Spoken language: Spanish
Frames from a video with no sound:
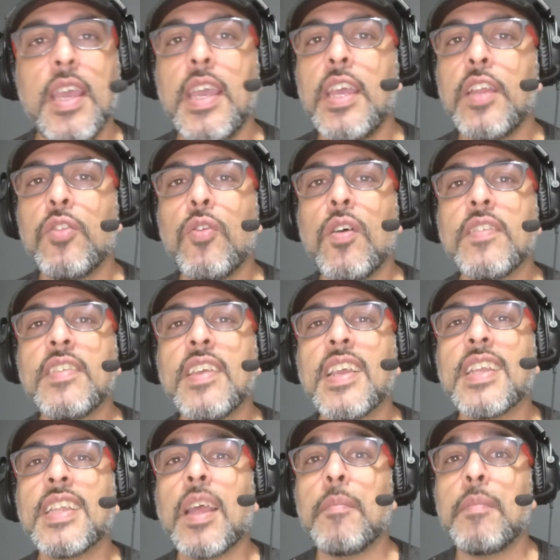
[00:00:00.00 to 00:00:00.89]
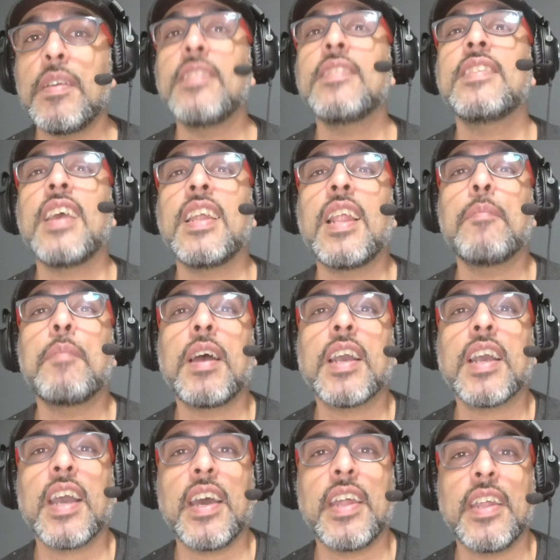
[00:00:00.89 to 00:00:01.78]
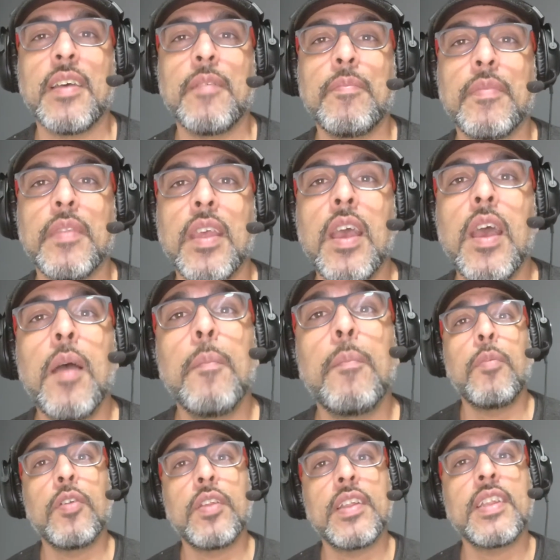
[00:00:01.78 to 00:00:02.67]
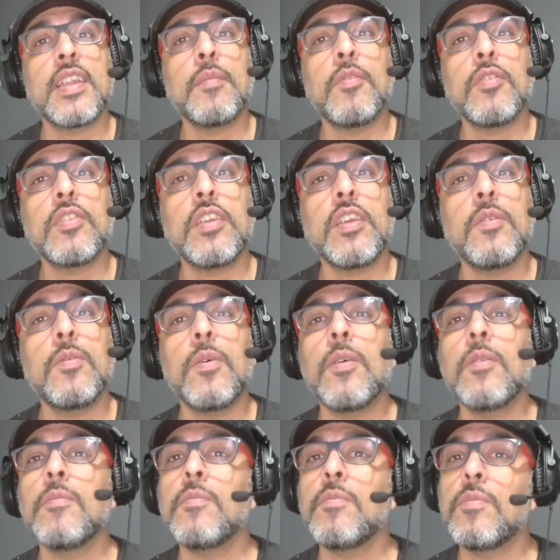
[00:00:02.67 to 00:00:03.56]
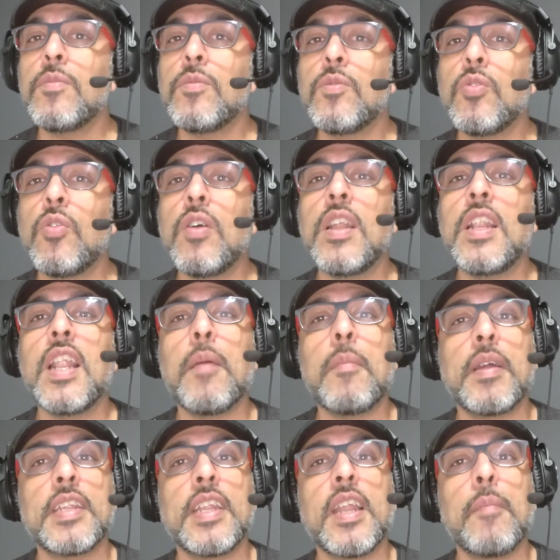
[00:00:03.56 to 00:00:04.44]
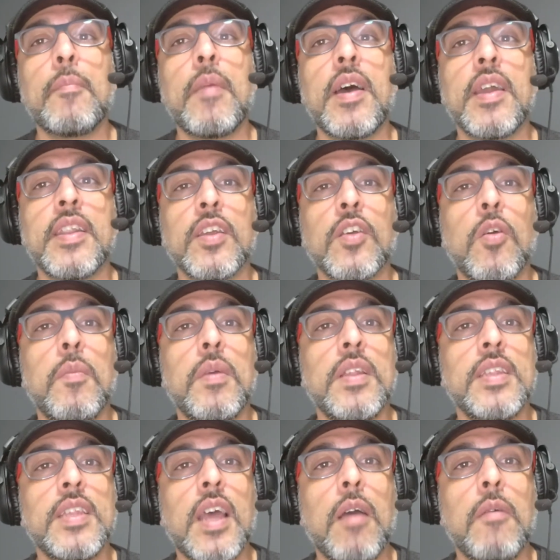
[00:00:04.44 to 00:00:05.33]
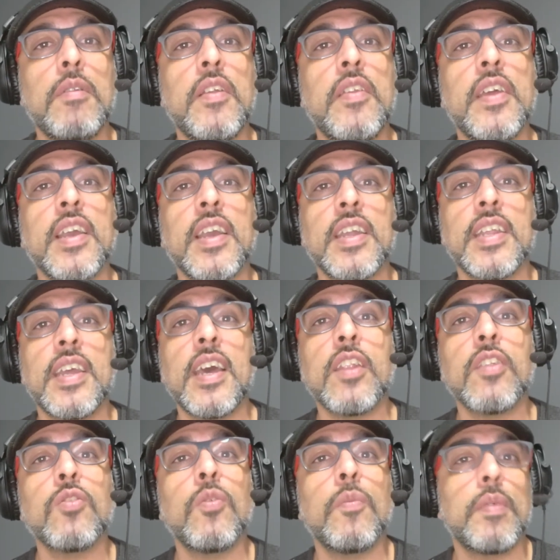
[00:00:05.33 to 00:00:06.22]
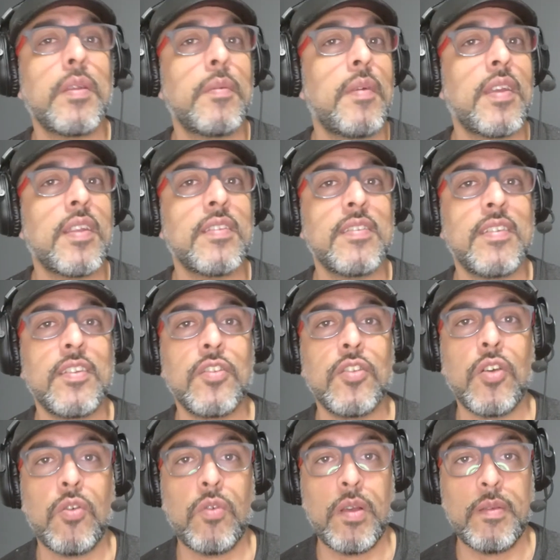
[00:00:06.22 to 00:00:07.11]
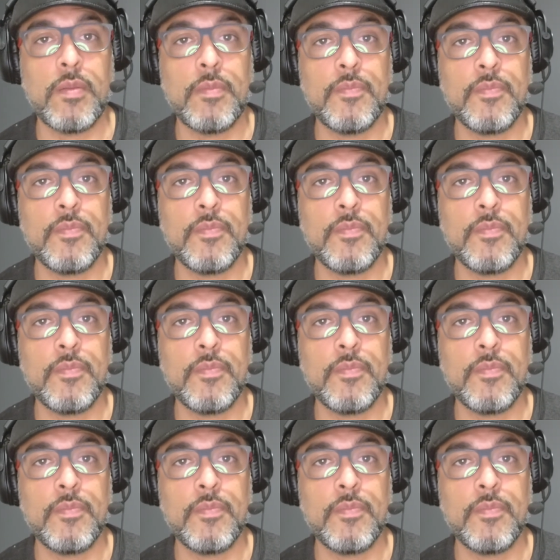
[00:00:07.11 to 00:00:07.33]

Esto hace que también sea la más cara. Por este motivo, no es la manera más recomendable de crear tu primer sitio web.